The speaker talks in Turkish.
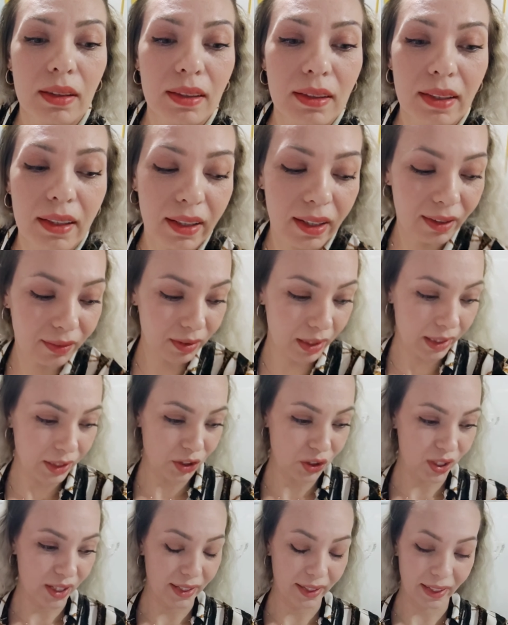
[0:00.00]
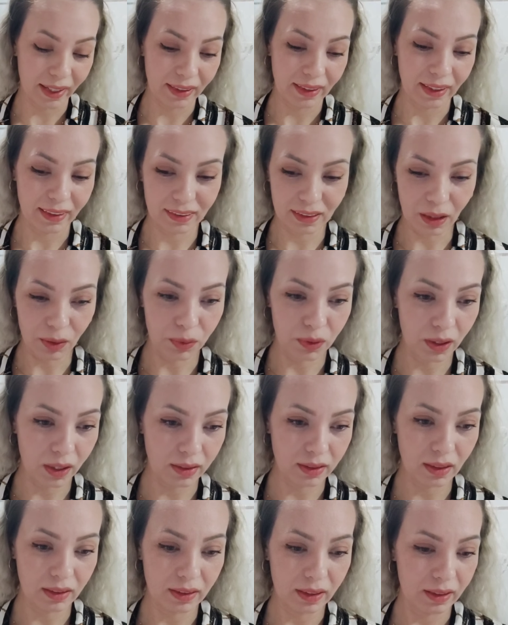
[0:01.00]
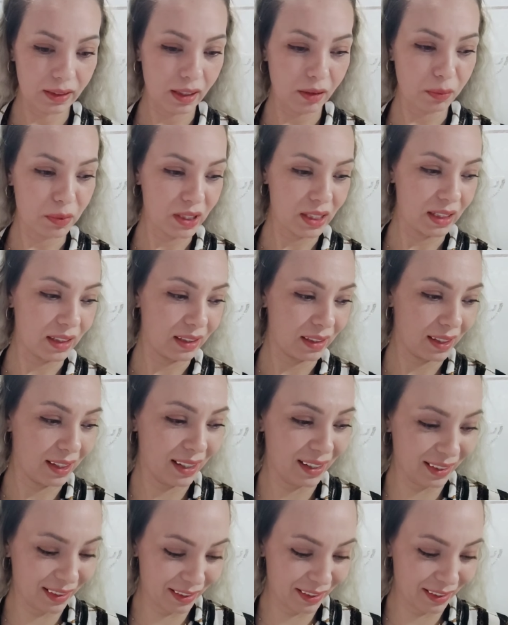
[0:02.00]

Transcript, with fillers: Siz de evden çıkarken etrafı dağıtanlardan mısınız?